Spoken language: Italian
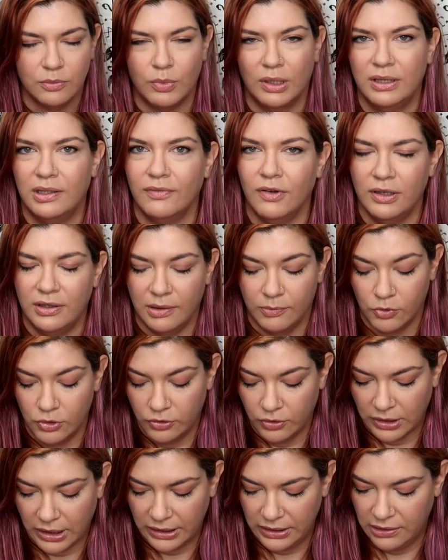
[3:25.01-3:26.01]
quante volte
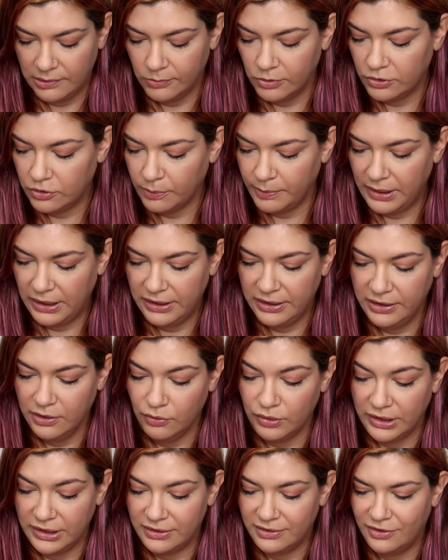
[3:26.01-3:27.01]
molto carina e molto
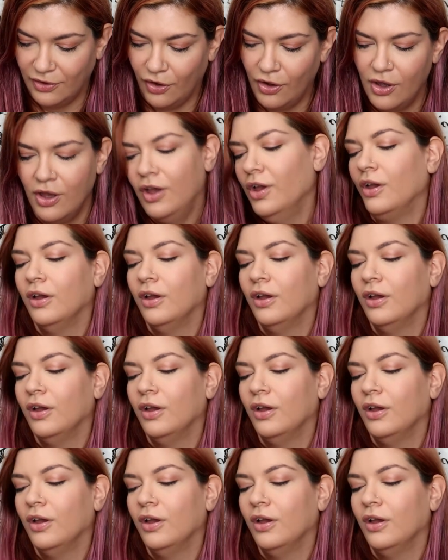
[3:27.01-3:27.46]
bellina ho detto